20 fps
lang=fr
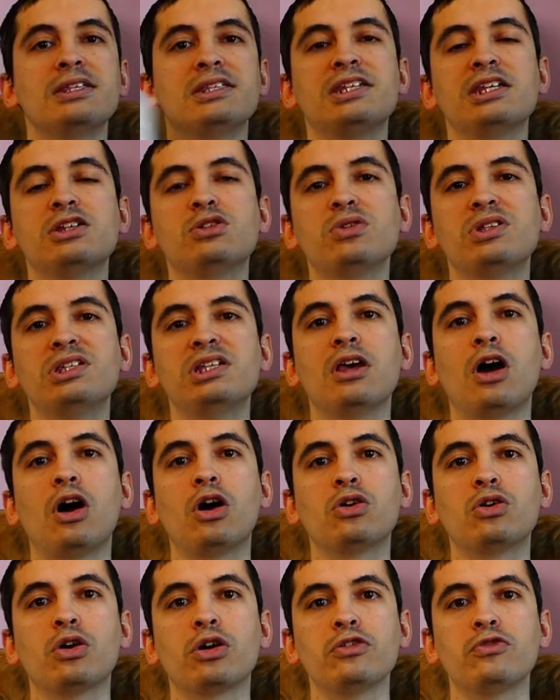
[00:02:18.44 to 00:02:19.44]
Si je dis
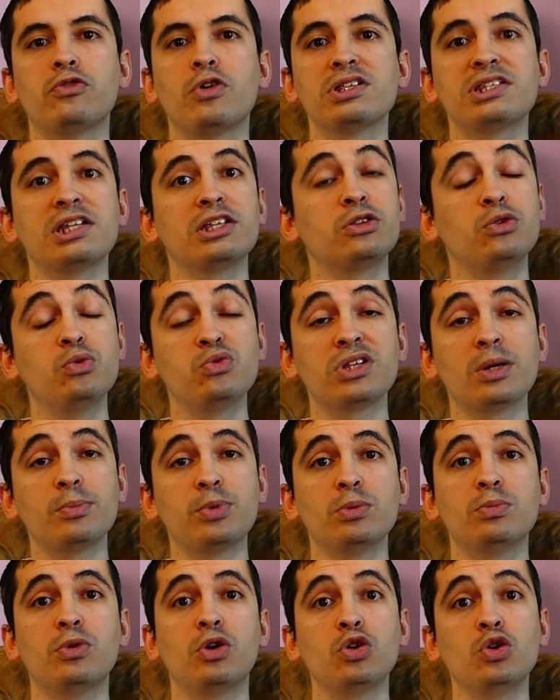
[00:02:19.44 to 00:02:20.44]
encore une fois, c'est tout
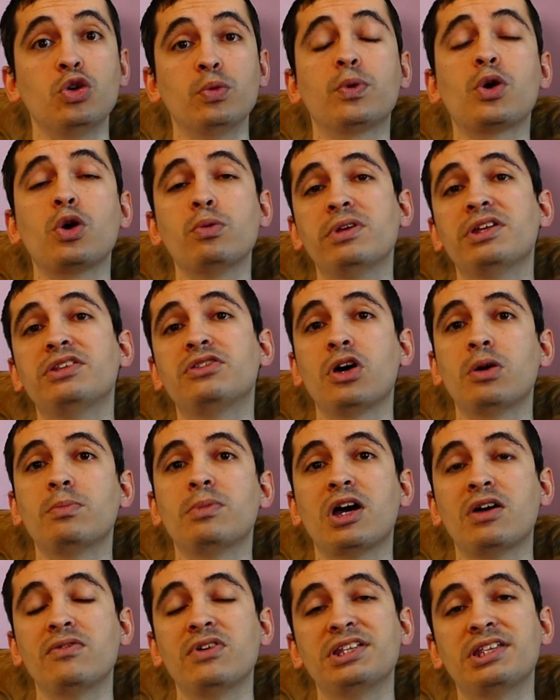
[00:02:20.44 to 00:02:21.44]
simplement le premier tome
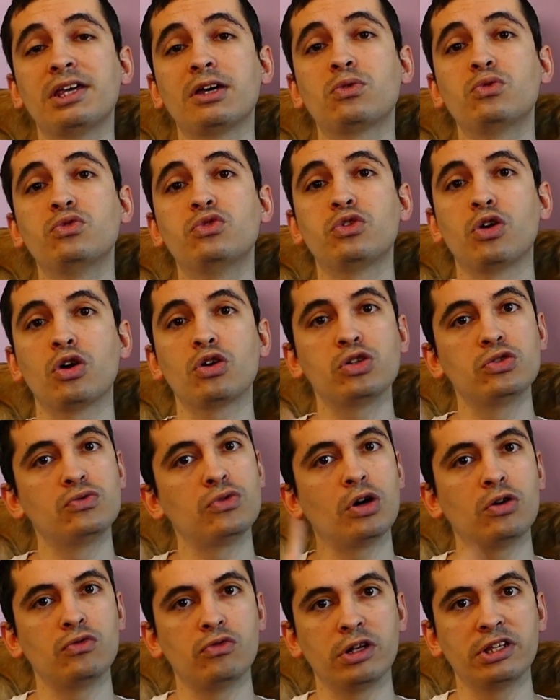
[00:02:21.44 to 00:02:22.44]
avait été un coup de cœur. Je
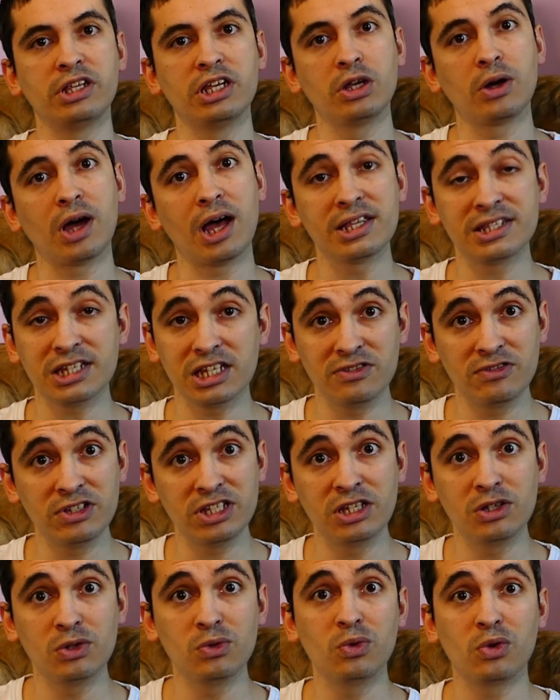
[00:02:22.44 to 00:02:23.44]
vous renvoie d'ailleurs à cette
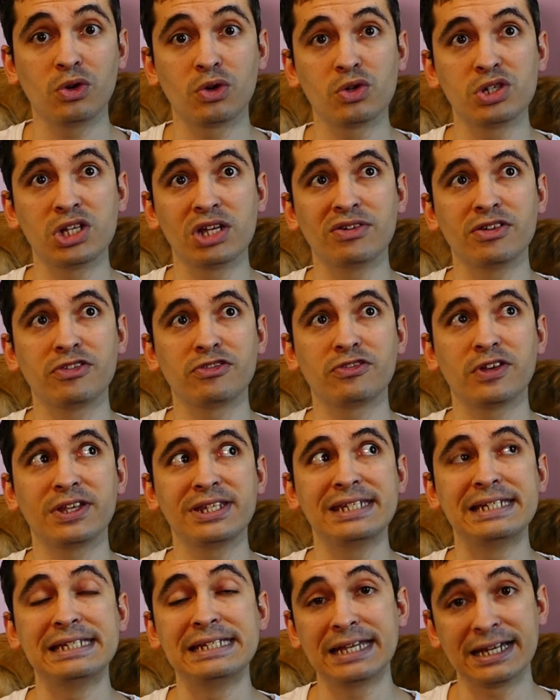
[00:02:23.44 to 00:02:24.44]
vidéo que j'avais
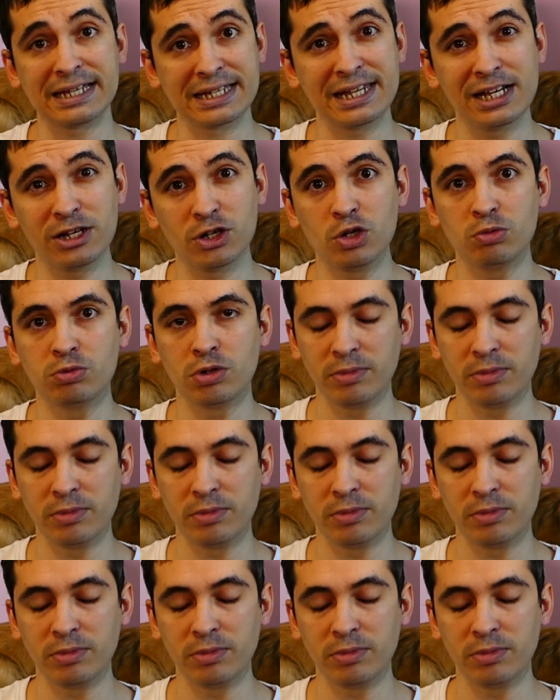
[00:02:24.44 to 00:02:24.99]
faite il y a quelques mois